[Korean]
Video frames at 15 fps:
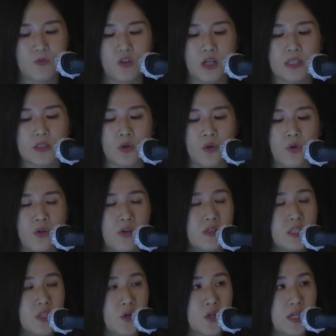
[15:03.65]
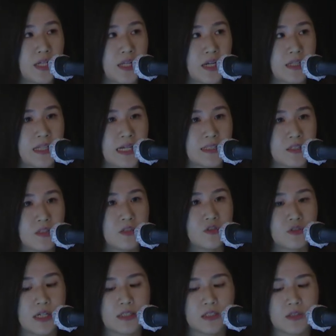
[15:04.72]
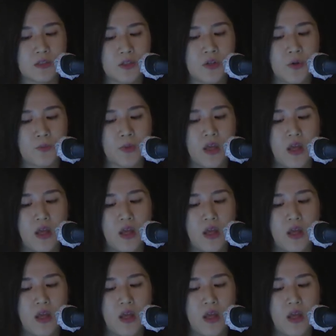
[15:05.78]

그래서 현재 어린이들에게 낯설 수가 있어서